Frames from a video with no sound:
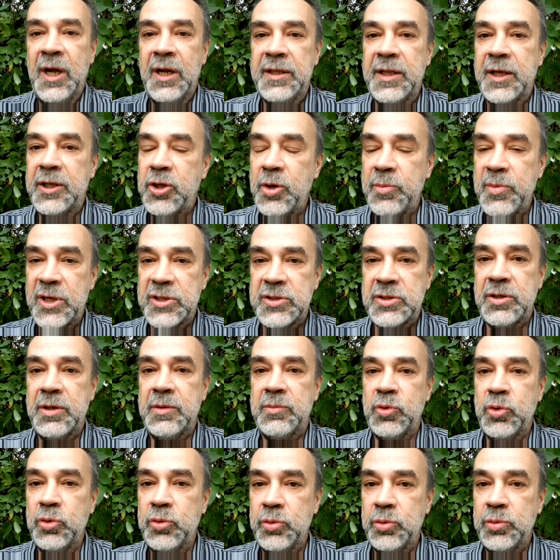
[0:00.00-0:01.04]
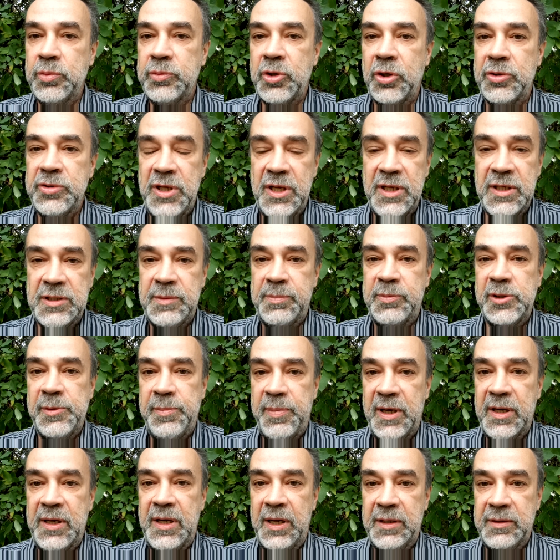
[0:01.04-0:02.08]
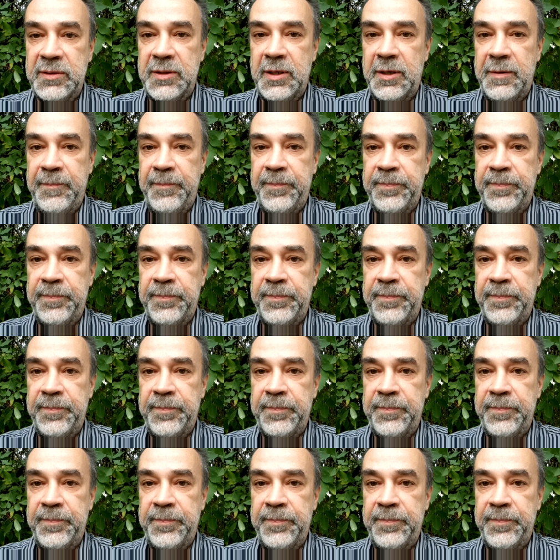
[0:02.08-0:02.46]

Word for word: Natomiast e, tu to nie jest propaganda.